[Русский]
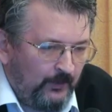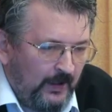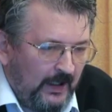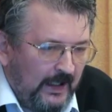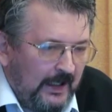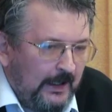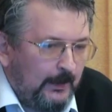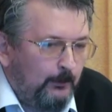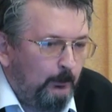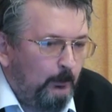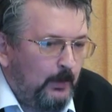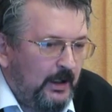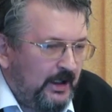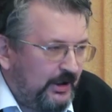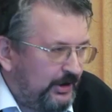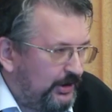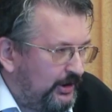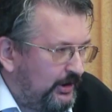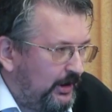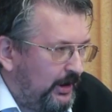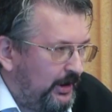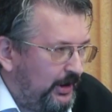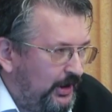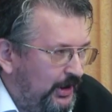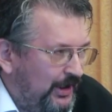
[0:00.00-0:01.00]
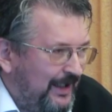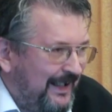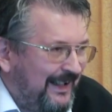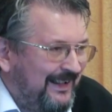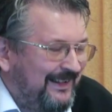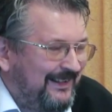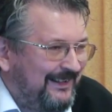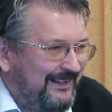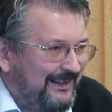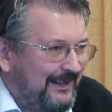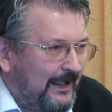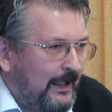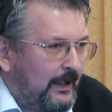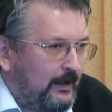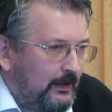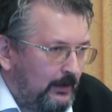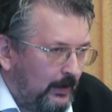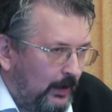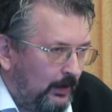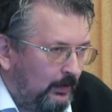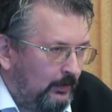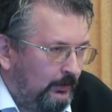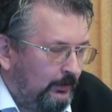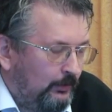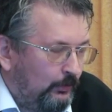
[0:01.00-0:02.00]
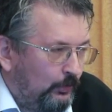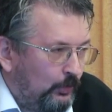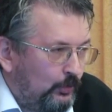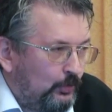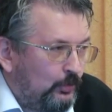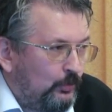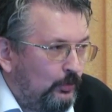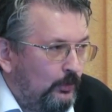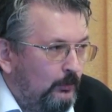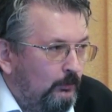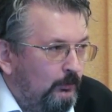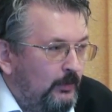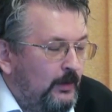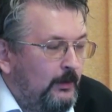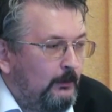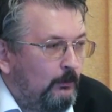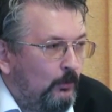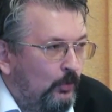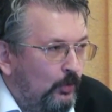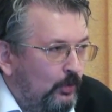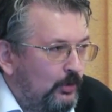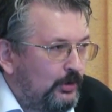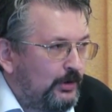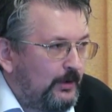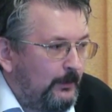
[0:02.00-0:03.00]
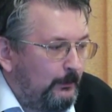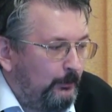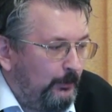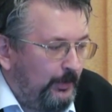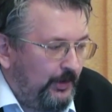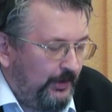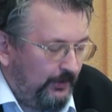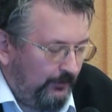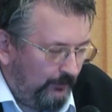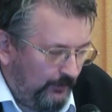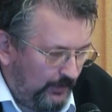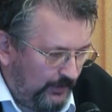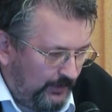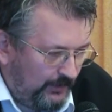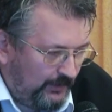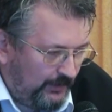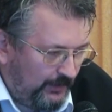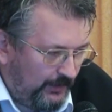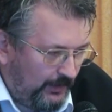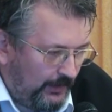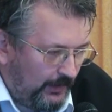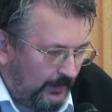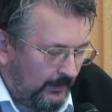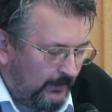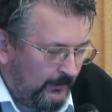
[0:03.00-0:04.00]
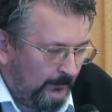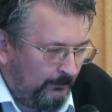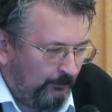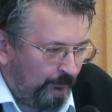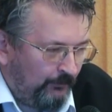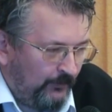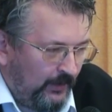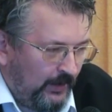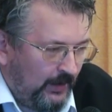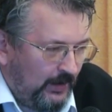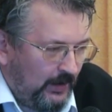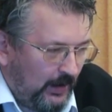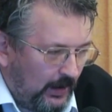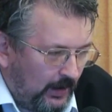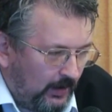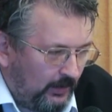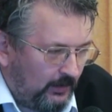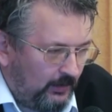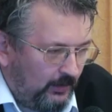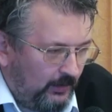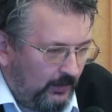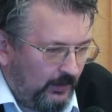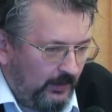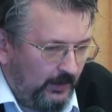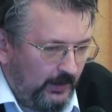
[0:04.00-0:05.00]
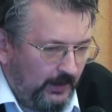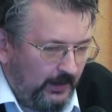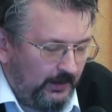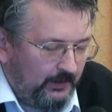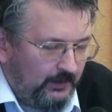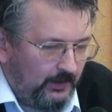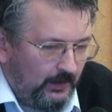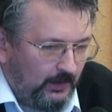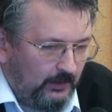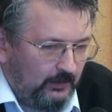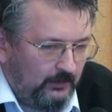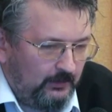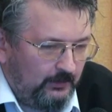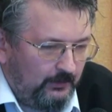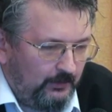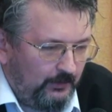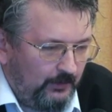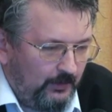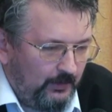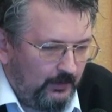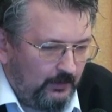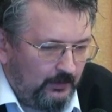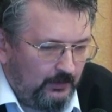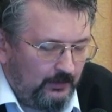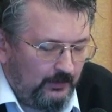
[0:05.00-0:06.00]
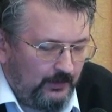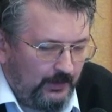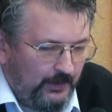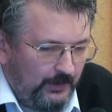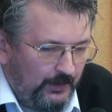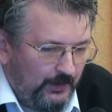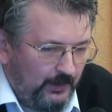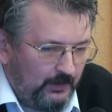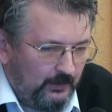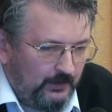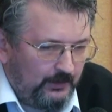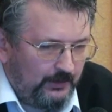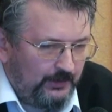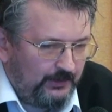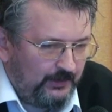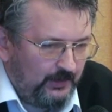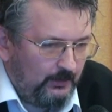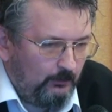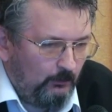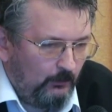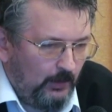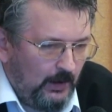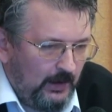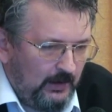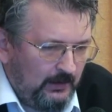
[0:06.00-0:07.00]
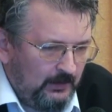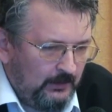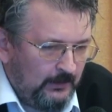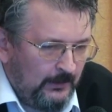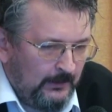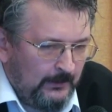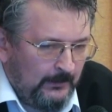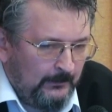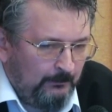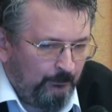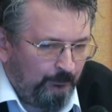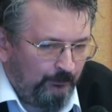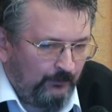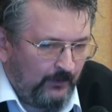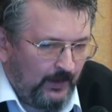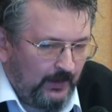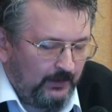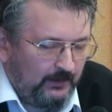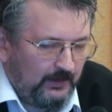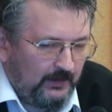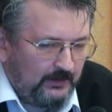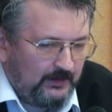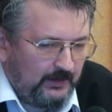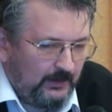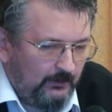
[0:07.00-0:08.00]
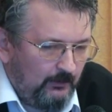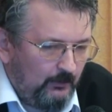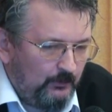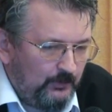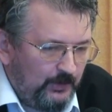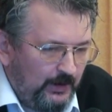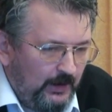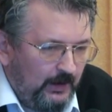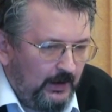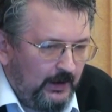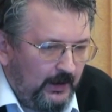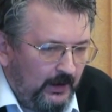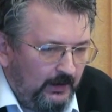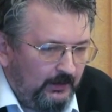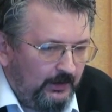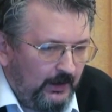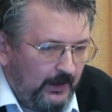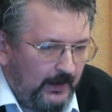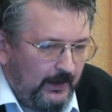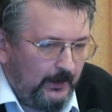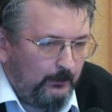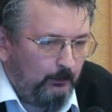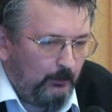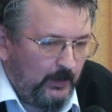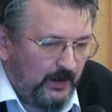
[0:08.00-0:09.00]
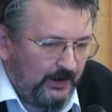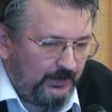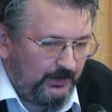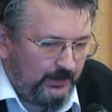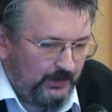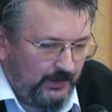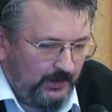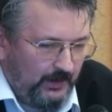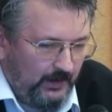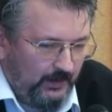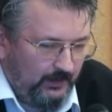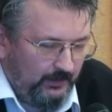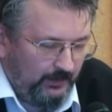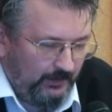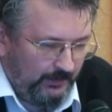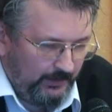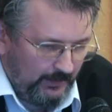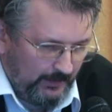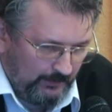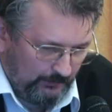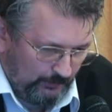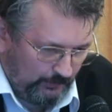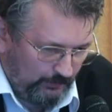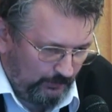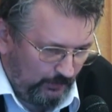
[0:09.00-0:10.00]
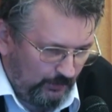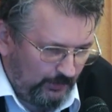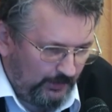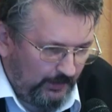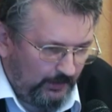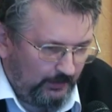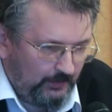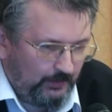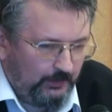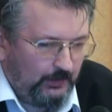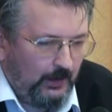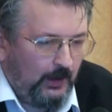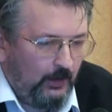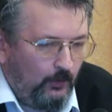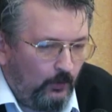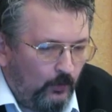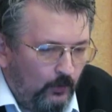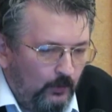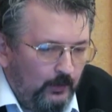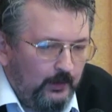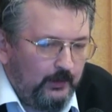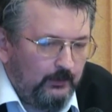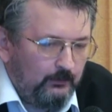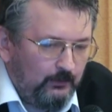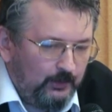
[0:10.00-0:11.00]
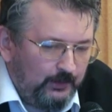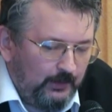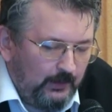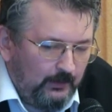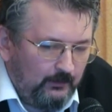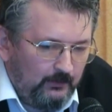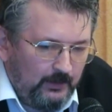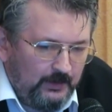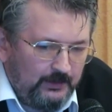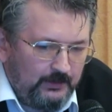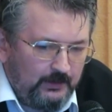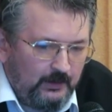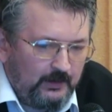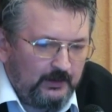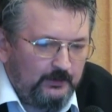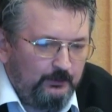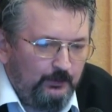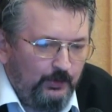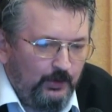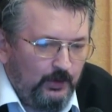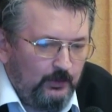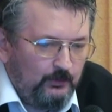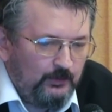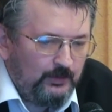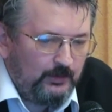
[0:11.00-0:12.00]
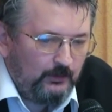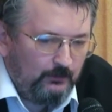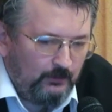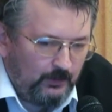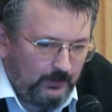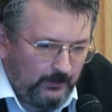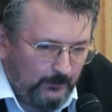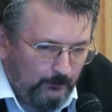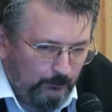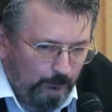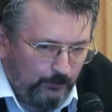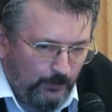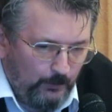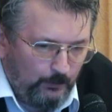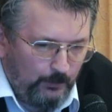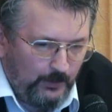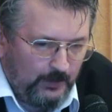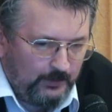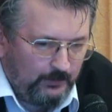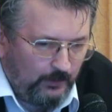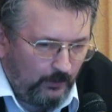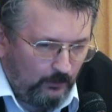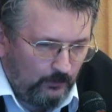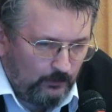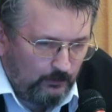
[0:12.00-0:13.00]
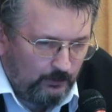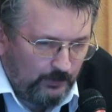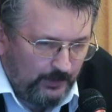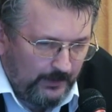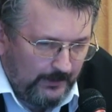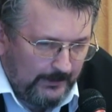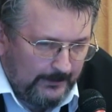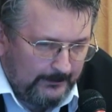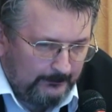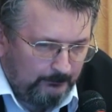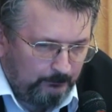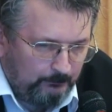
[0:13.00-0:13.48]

Эмеша и Энтена. Э. То, что мы можем перевести как лето и, и зима, на самом деле это Эмеш и Энтен. Э. Что же это такое? Вот давайте разберемся в этом поподробнее.